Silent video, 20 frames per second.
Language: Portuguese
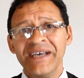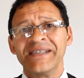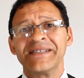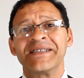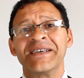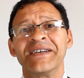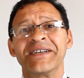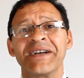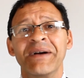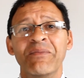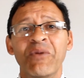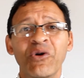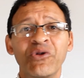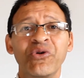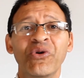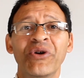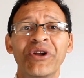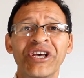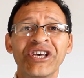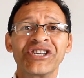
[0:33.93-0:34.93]
seja
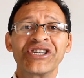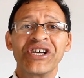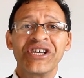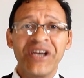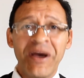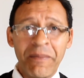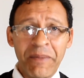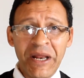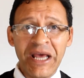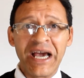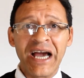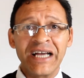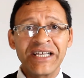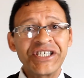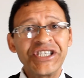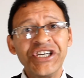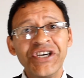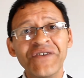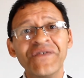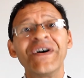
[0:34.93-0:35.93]
motorista de
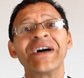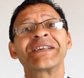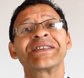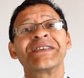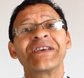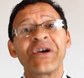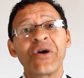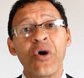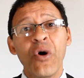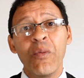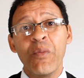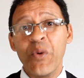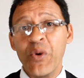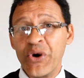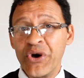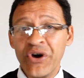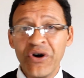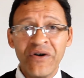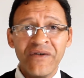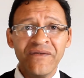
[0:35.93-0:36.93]
aplicativo assim como
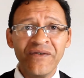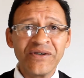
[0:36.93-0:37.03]
eu,